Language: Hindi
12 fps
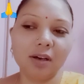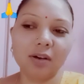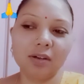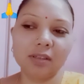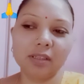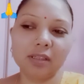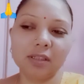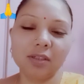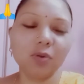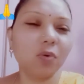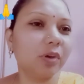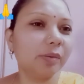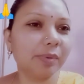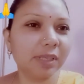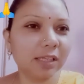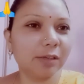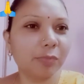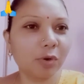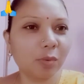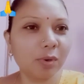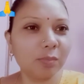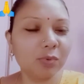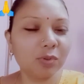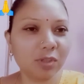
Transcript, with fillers: और कोई भी अगर प्रॉब्लम हो